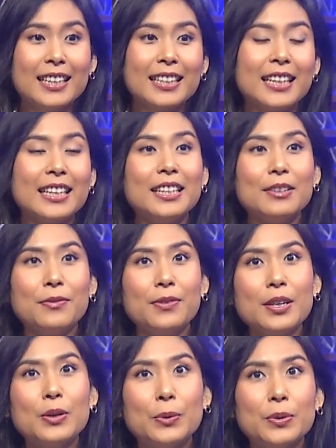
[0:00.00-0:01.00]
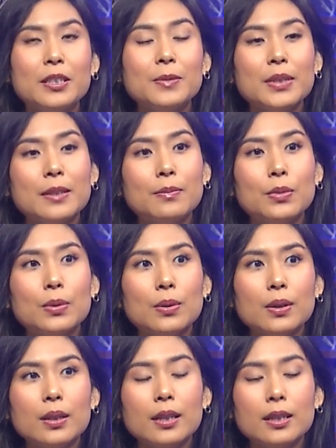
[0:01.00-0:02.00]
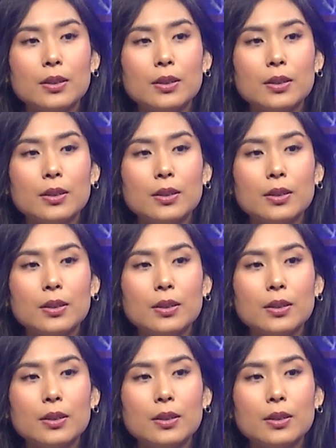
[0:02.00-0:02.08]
Thì ví dụ như mình mua,